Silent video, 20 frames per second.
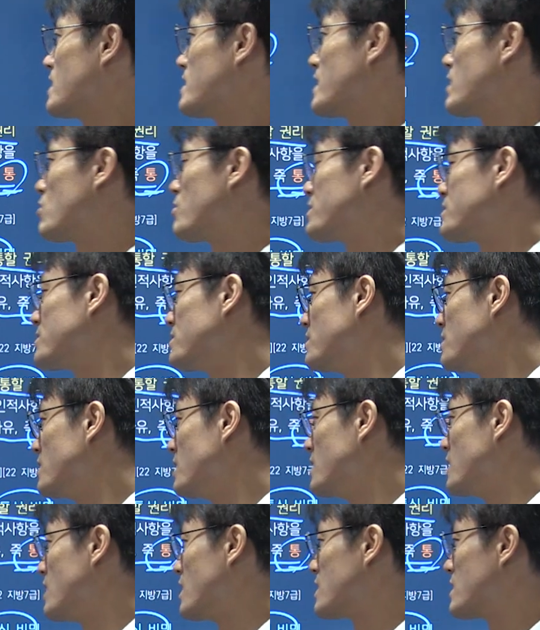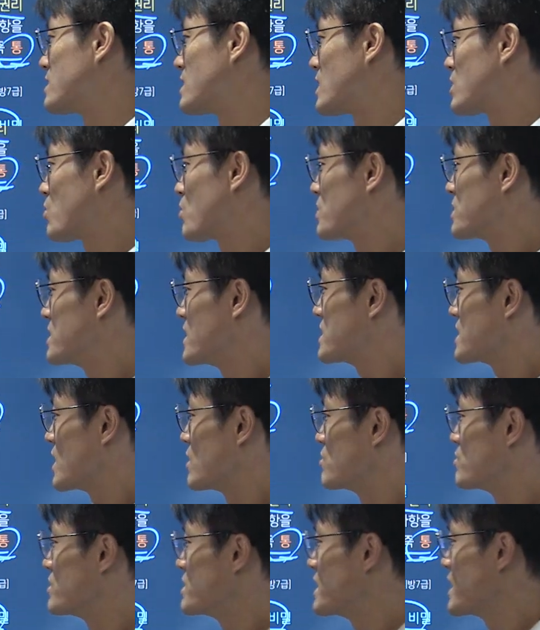아니라고 봤어요. 자, 통신의
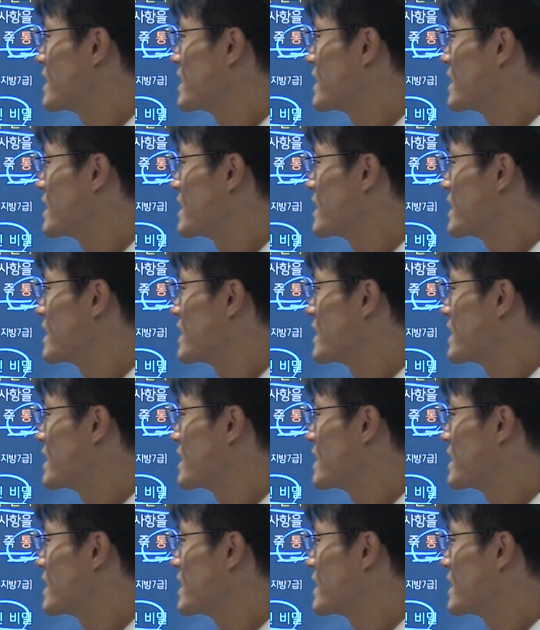자율은